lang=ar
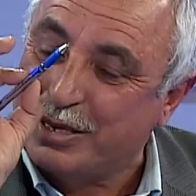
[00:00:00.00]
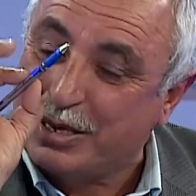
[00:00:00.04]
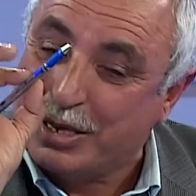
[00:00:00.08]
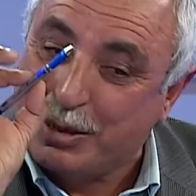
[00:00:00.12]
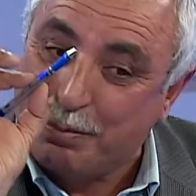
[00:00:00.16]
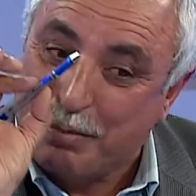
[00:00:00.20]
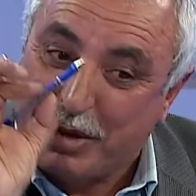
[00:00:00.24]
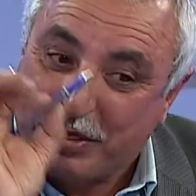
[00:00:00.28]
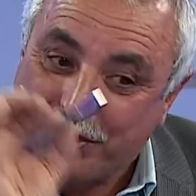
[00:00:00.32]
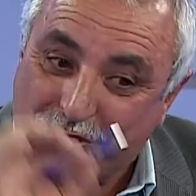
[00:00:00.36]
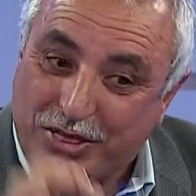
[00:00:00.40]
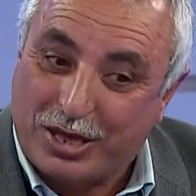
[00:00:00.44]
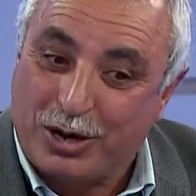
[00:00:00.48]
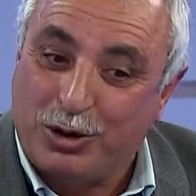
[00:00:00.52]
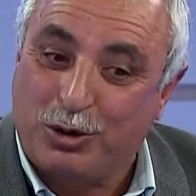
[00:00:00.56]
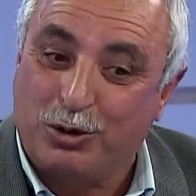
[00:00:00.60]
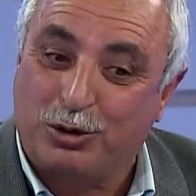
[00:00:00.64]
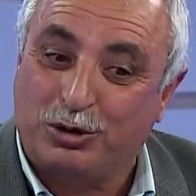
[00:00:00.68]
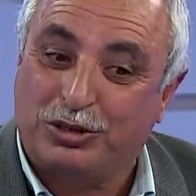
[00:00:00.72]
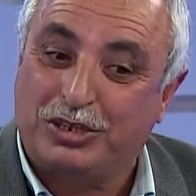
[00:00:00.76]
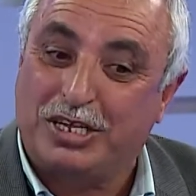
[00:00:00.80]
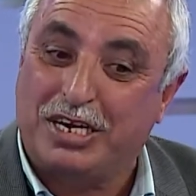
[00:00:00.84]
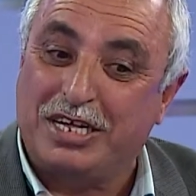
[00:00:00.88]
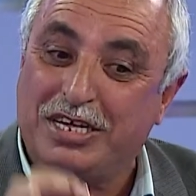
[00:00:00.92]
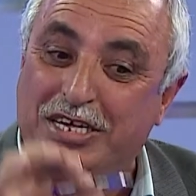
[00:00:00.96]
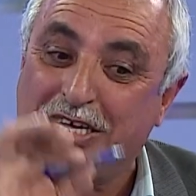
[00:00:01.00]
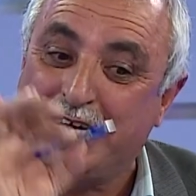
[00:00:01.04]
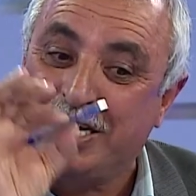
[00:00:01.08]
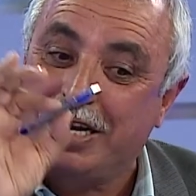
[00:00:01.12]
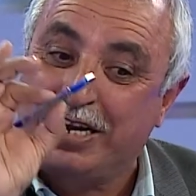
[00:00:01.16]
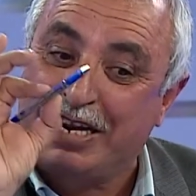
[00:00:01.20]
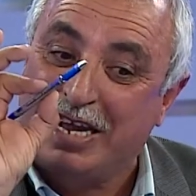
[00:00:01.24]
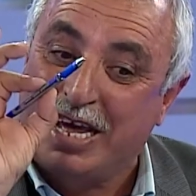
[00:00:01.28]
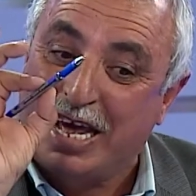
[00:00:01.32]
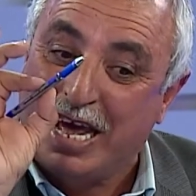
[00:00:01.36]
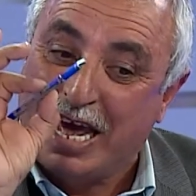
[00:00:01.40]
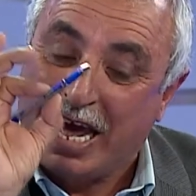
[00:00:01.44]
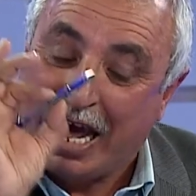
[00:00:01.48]
يمثل
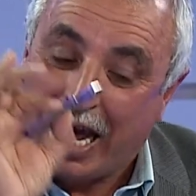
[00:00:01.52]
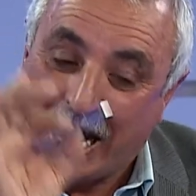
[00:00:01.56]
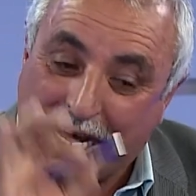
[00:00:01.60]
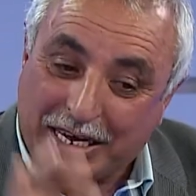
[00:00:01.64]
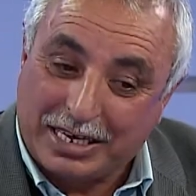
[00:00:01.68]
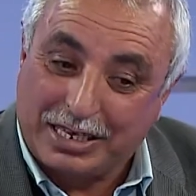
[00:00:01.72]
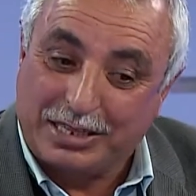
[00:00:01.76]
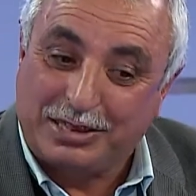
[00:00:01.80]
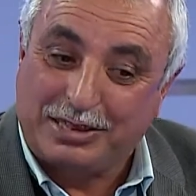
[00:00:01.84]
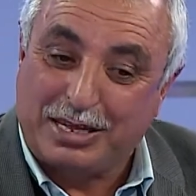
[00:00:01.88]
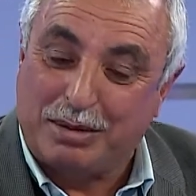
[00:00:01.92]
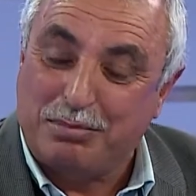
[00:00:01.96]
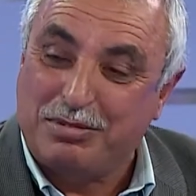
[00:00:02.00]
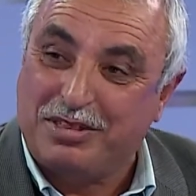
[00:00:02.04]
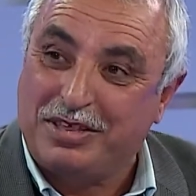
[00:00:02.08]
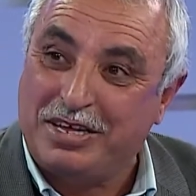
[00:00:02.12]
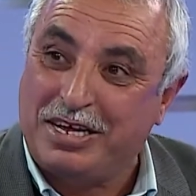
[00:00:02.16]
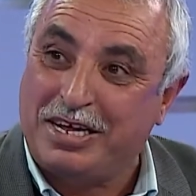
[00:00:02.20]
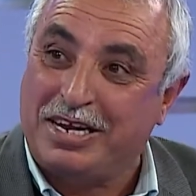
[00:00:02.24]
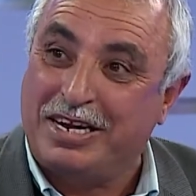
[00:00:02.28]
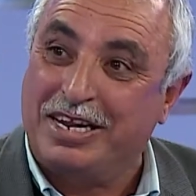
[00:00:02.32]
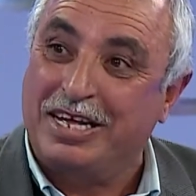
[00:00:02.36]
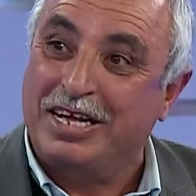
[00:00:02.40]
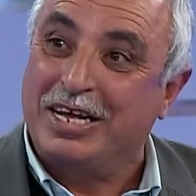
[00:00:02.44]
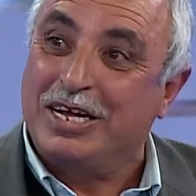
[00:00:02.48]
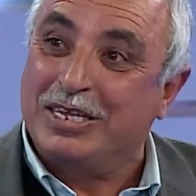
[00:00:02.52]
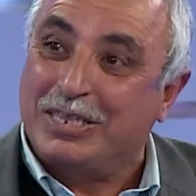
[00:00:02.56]
الاردنيين حق التمثيل